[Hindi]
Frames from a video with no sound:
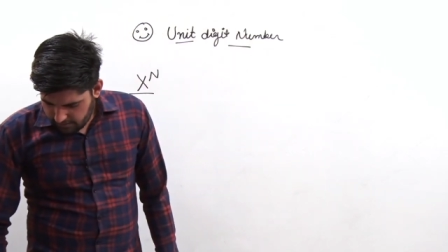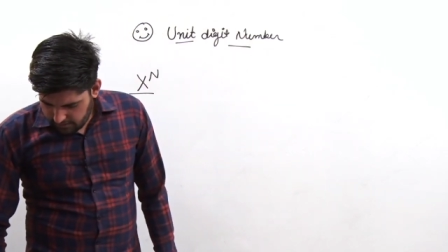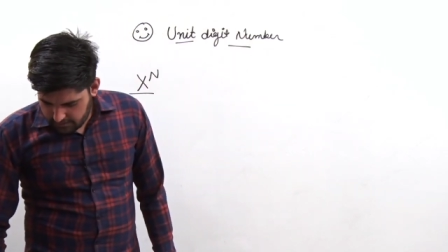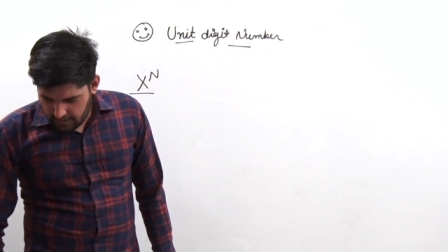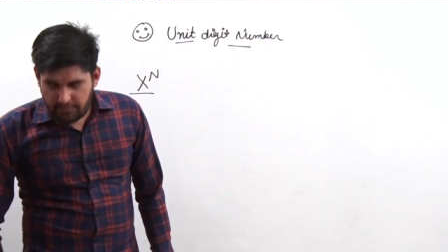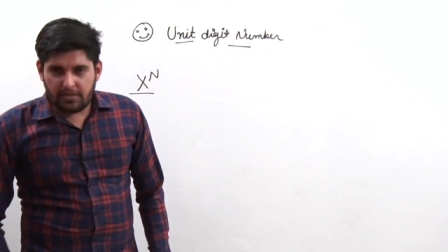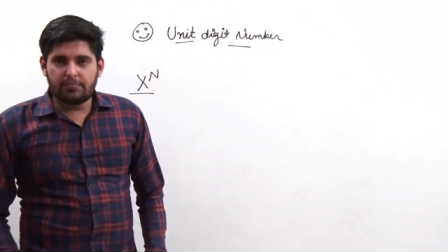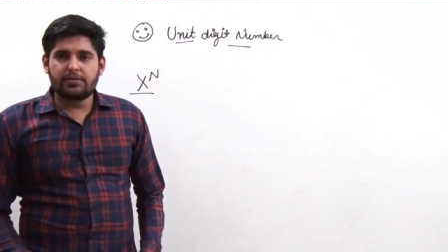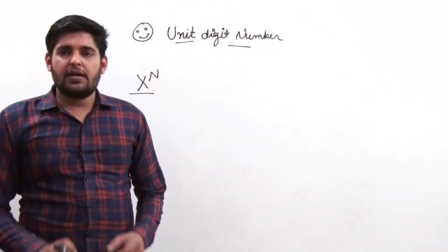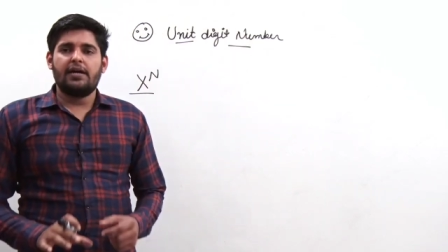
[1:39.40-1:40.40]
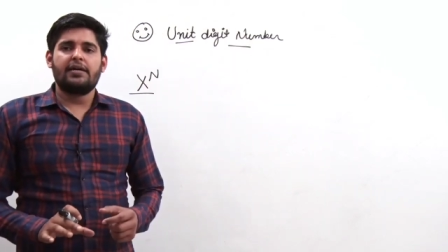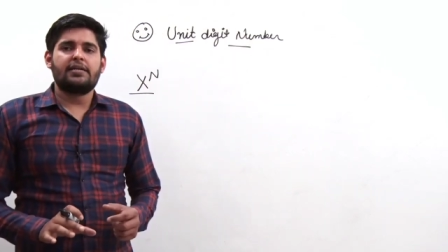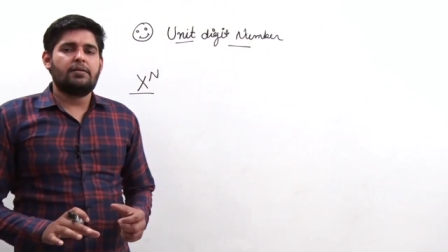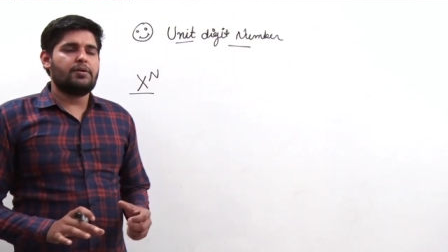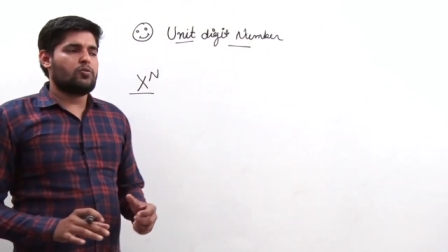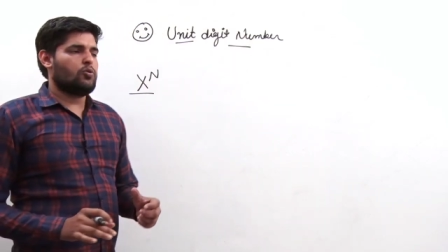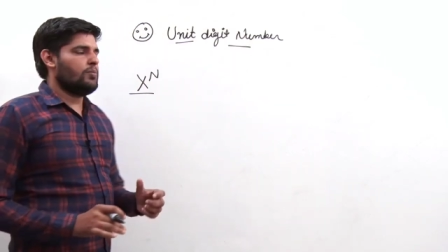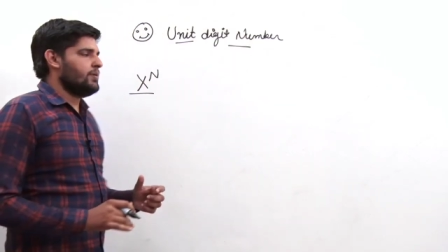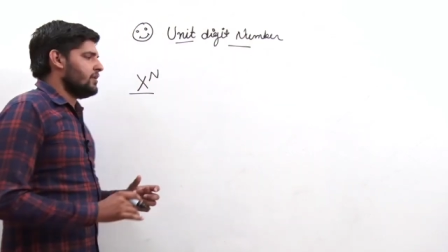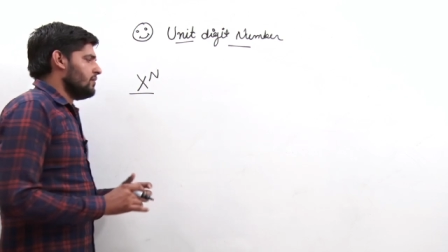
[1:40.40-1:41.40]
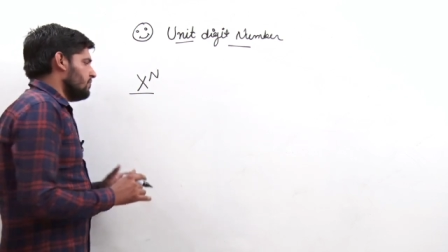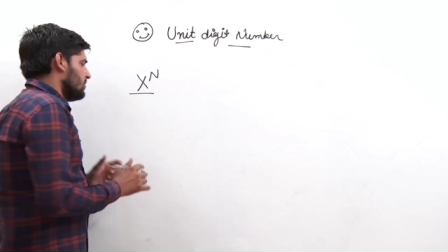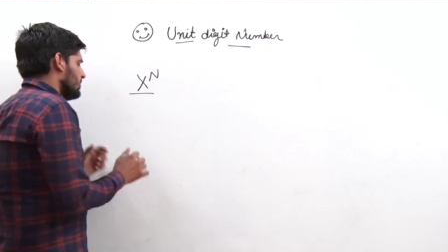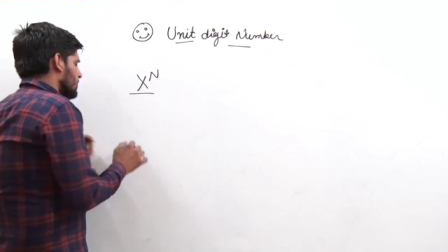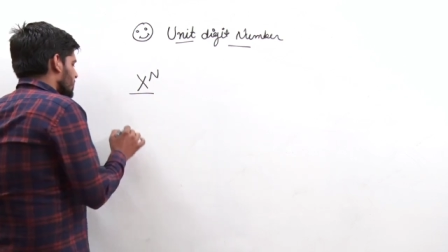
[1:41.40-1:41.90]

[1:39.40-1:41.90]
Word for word: इसका मतलब क्या है कि हमें कोई भी नंबर दिया